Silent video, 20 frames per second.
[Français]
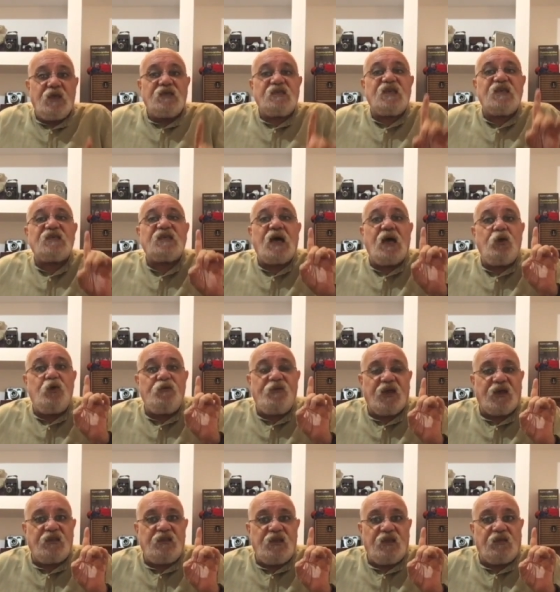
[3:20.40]
ça sera le
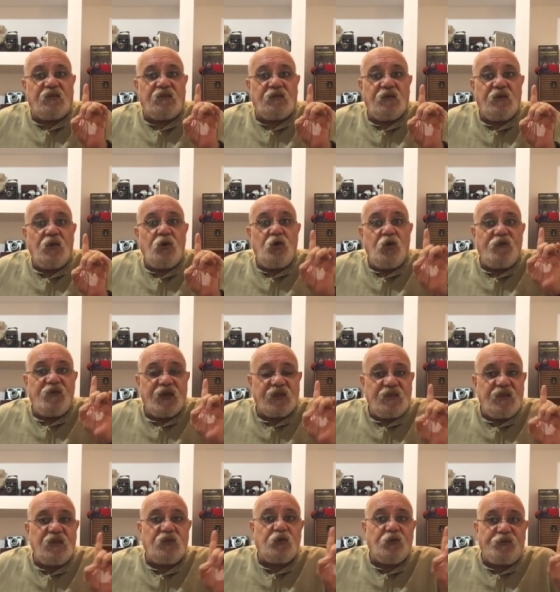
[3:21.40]
verdict. Le
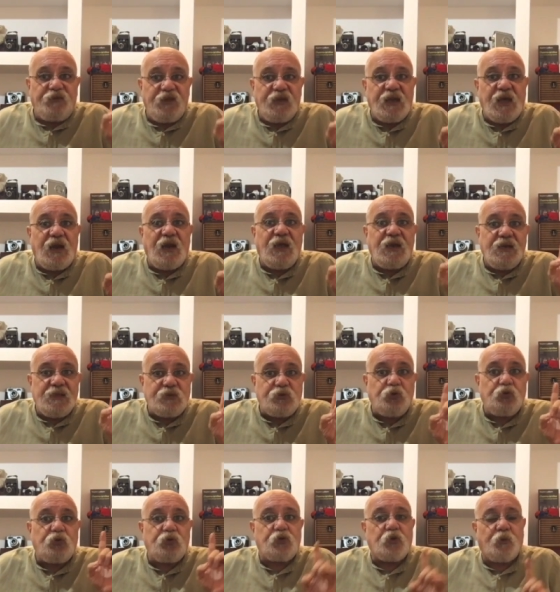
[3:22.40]
verdict final à
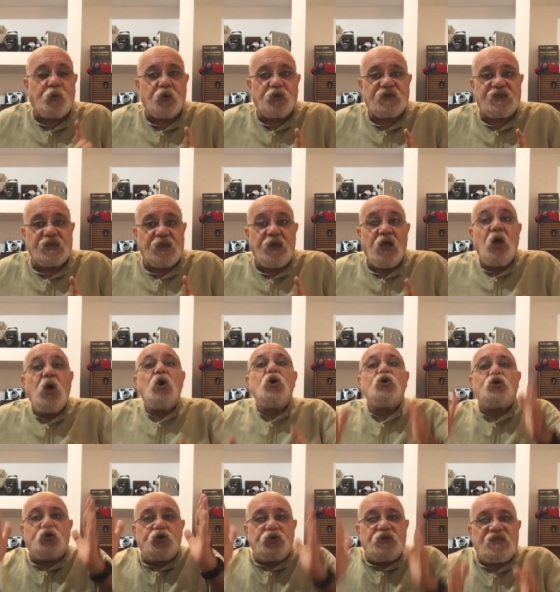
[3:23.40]
l'issue de ce procès.
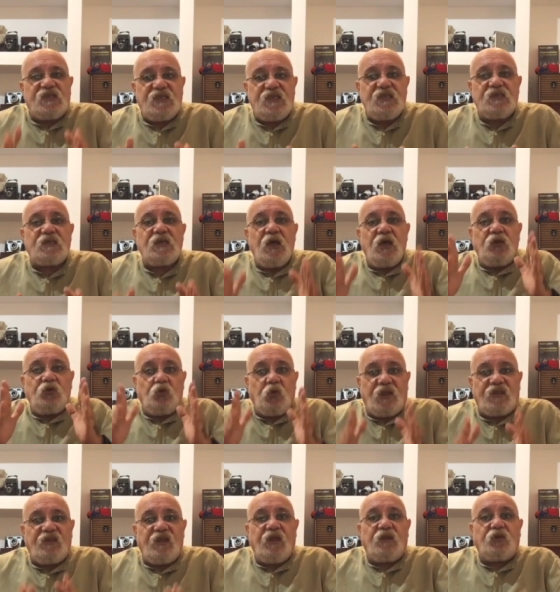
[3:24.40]
Justice
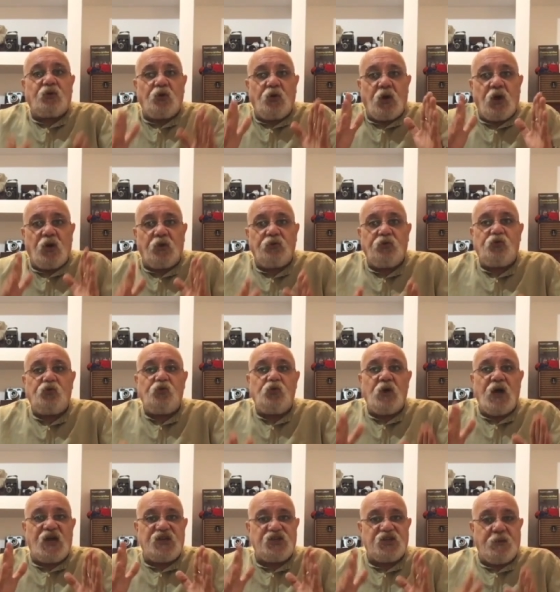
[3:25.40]
doit être
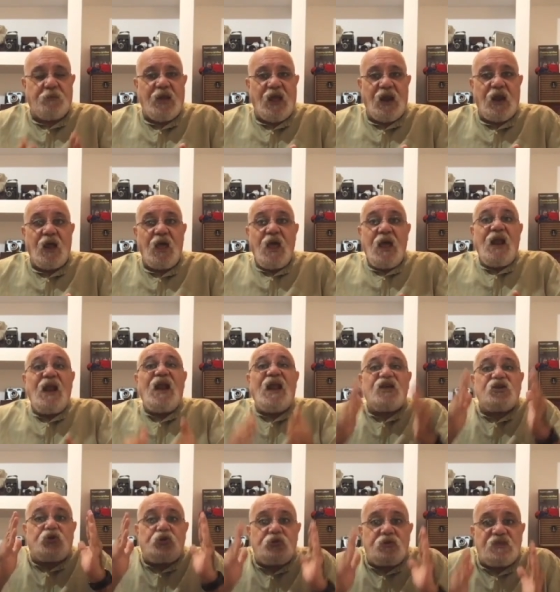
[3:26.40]
rendue à Jamel.
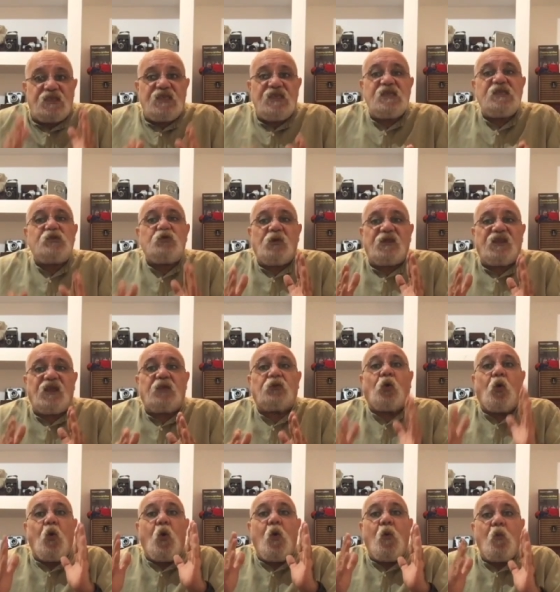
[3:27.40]
La justice doit être
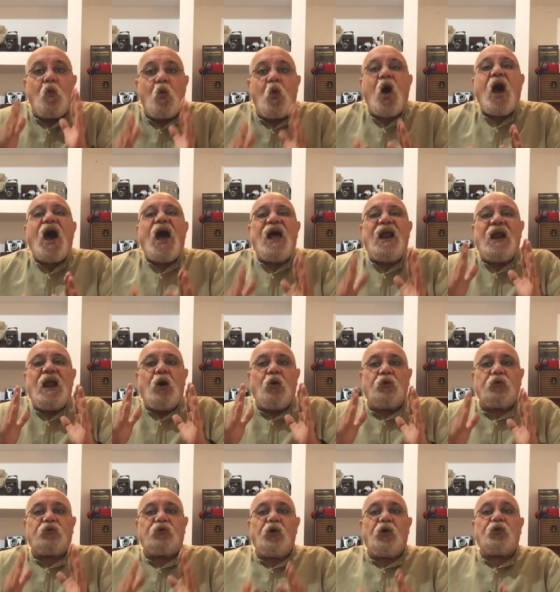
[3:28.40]
au moins à la
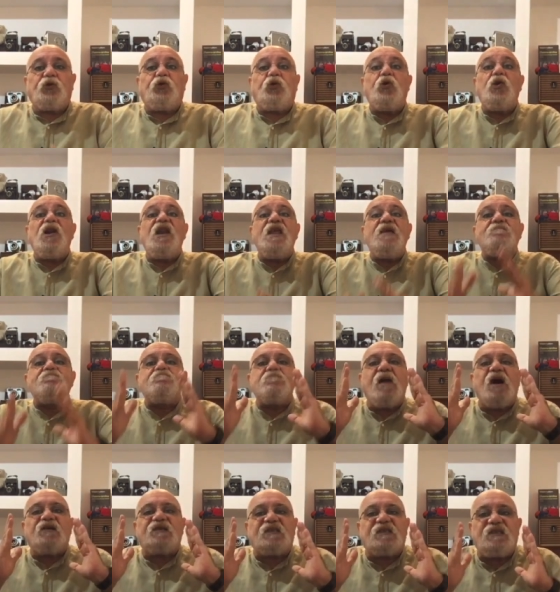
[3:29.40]
hauteur de
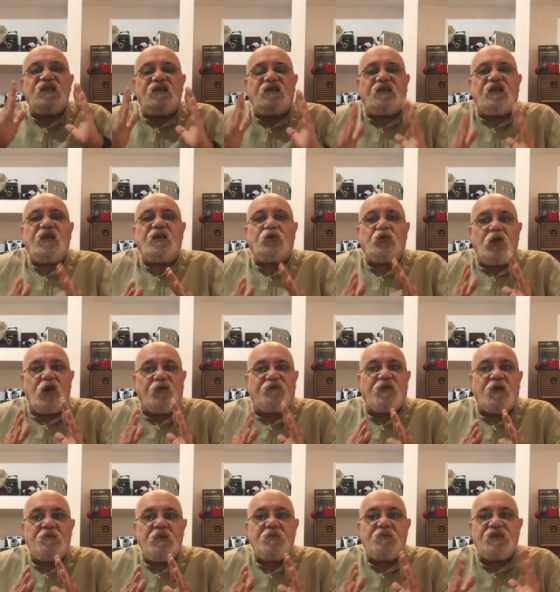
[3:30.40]
l'immensité de la
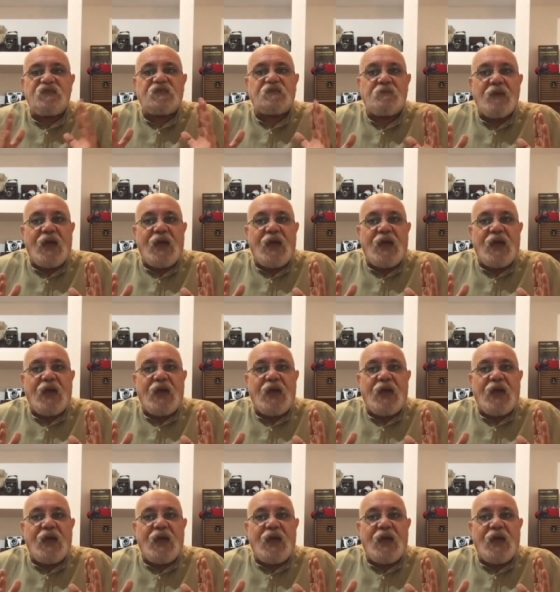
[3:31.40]
famille Ben